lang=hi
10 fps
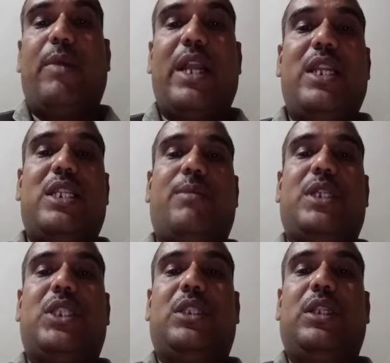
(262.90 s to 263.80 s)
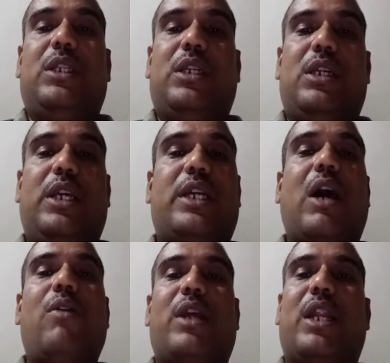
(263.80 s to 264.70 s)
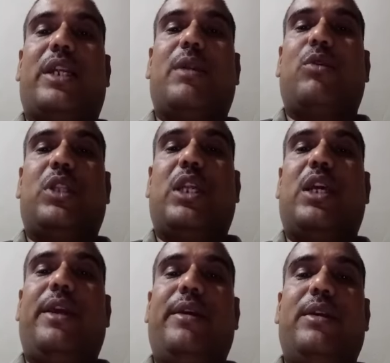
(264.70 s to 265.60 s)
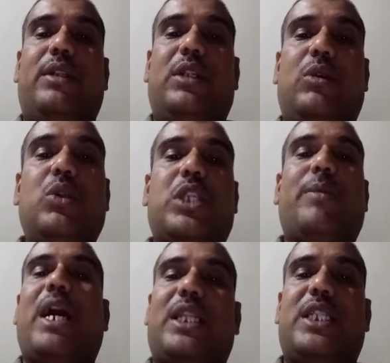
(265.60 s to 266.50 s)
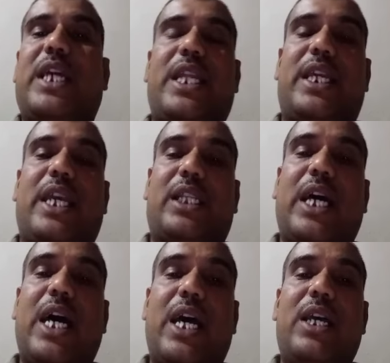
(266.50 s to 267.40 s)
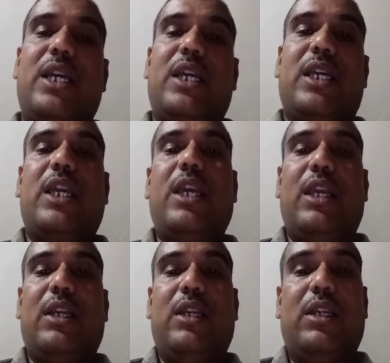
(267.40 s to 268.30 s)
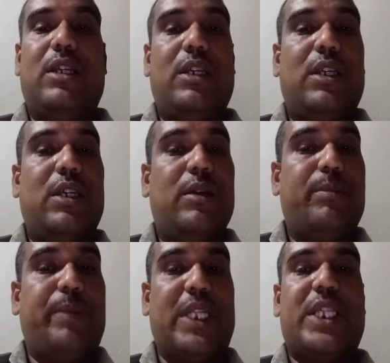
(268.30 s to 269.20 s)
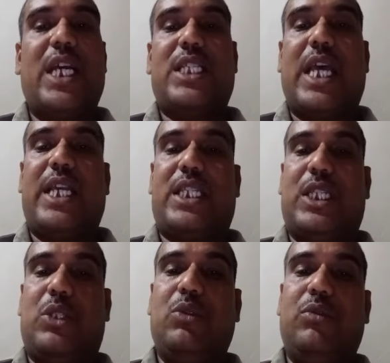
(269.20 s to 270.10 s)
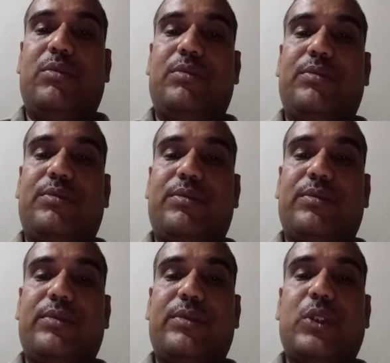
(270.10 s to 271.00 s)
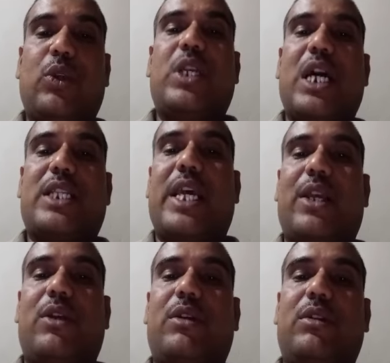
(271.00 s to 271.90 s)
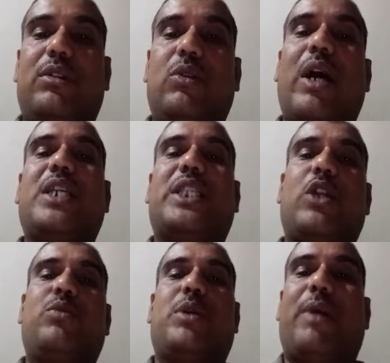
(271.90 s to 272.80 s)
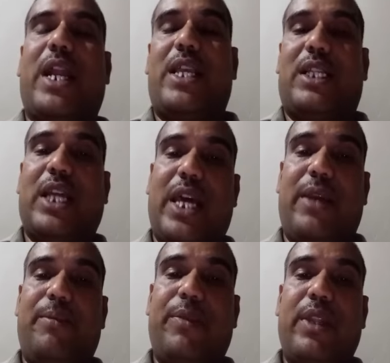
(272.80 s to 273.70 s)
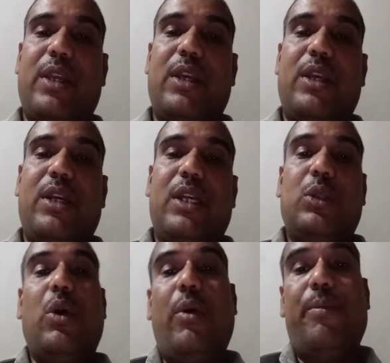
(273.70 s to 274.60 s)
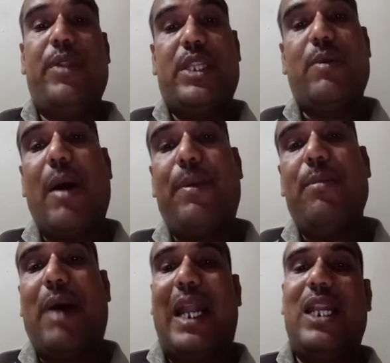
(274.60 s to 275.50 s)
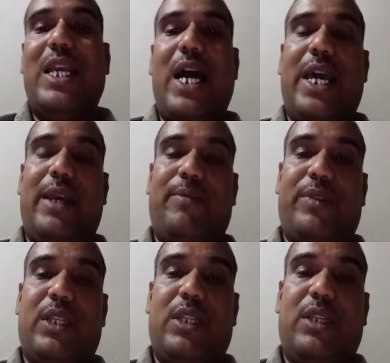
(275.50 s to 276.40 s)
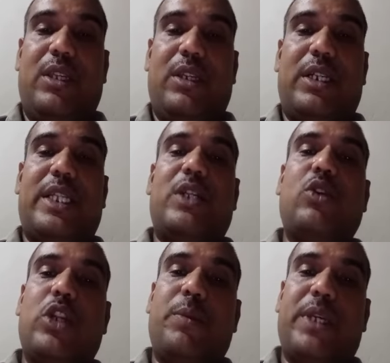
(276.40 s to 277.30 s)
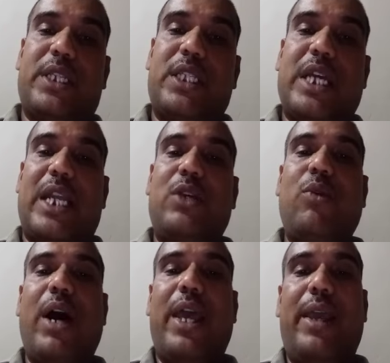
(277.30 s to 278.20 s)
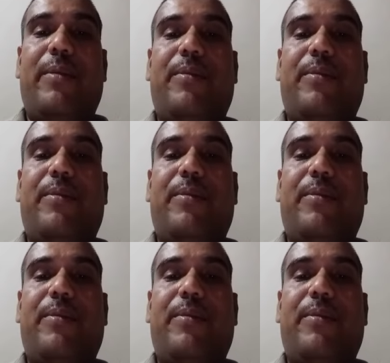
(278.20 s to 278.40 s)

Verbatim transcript: माननीय समस्त इक्यावन कलेक्टर महोदय ने उस समय आदेश जारी किया था कि पंचायत सहायक सचिव रोजगार सहायक को अस्थायी रूप से माना जाता है तो जब आपने मान लिया है गजट नोटिफिकेशन जारी हुआ है